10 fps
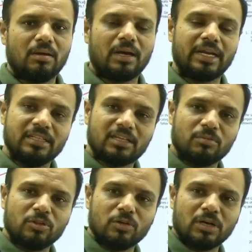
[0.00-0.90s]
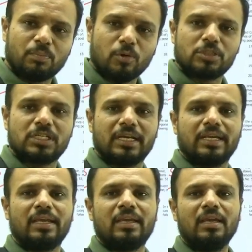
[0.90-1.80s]
అంటే ఇంతకుముందు ఉన్న
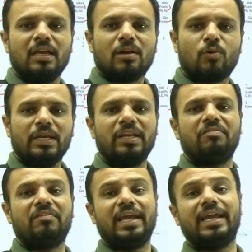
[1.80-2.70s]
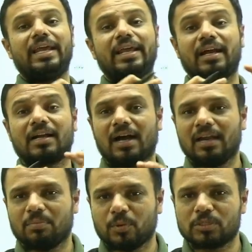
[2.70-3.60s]
పోస్టులకి కొన్ని వేరే
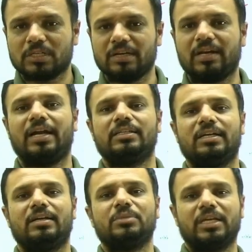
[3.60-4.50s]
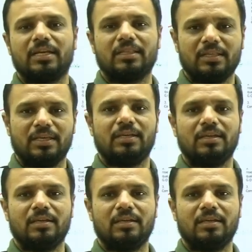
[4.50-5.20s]
రకాల పోస్టులను యాడ్ చేయడం జరిగింది